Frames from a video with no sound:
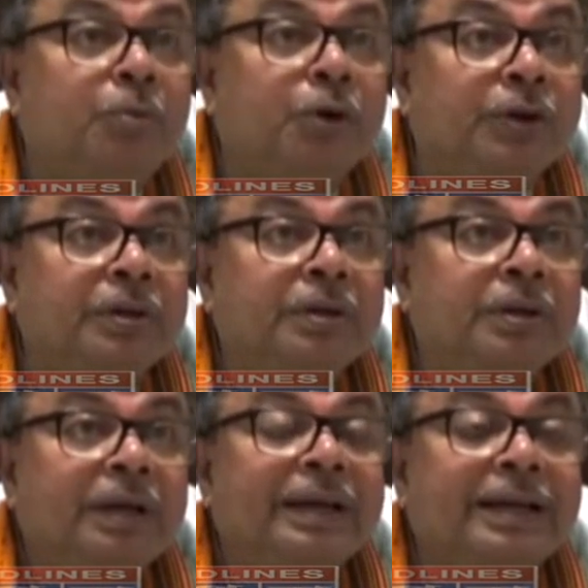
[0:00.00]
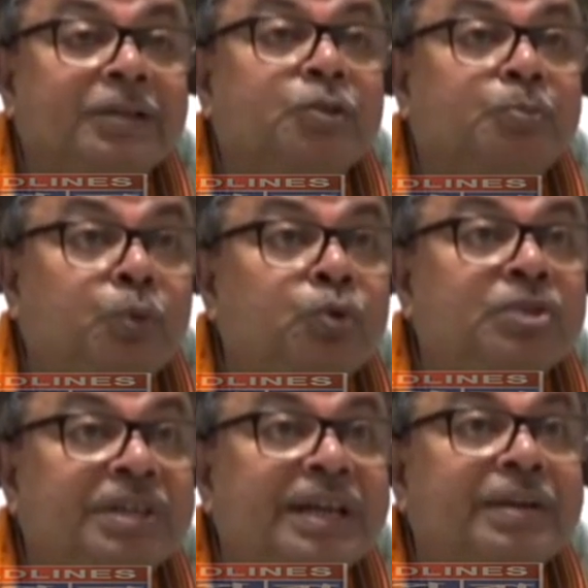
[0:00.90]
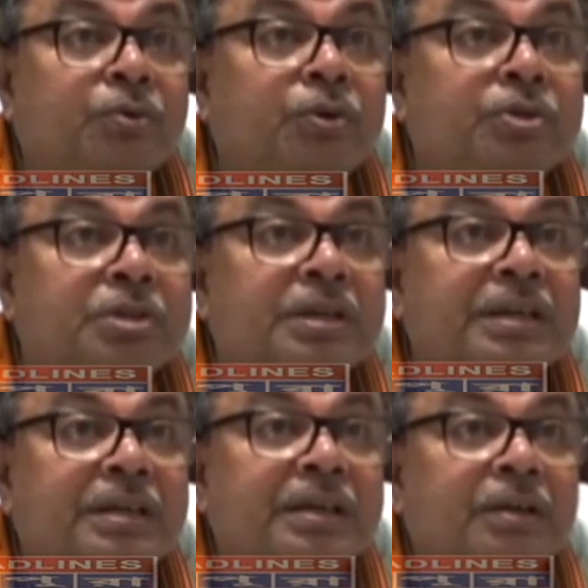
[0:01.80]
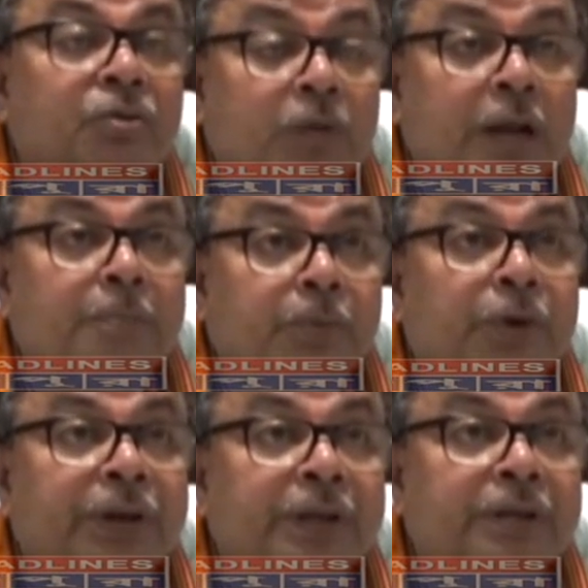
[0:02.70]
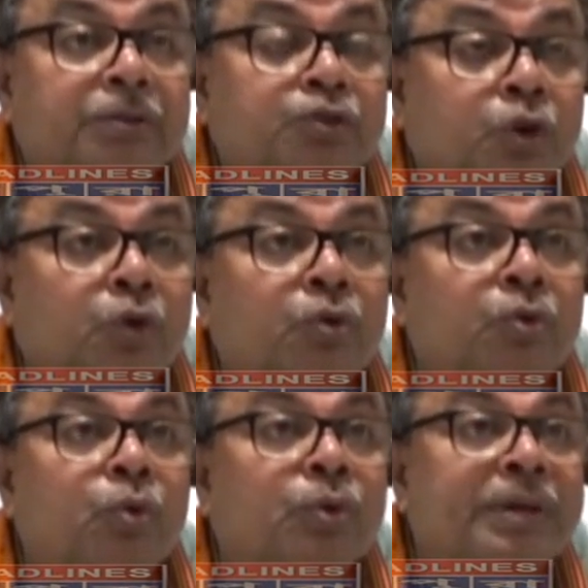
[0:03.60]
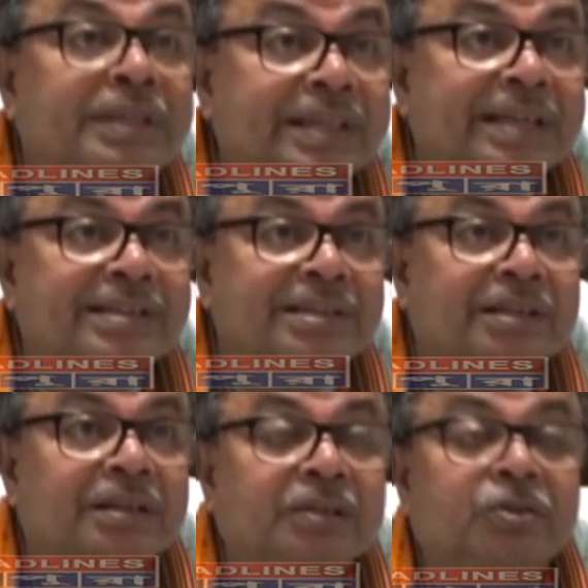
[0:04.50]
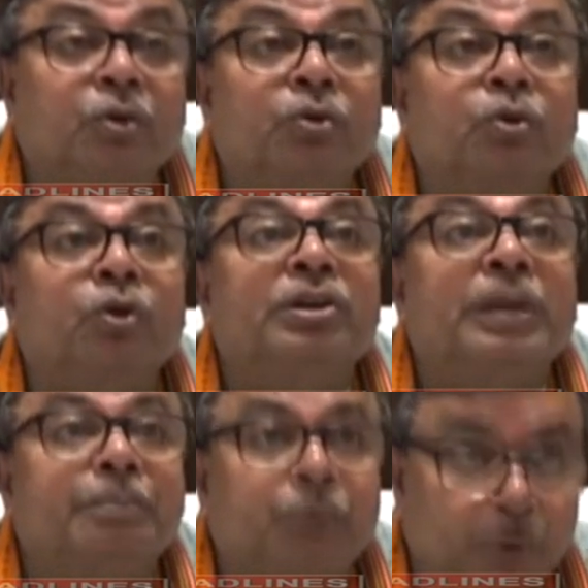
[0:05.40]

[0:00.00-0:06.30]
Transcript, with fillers: সময় এরা কিছু পোস্ট ক্রিয়েট করেছে করার পরে যখন লোক নিতে গেছে তখন কন্টেম্প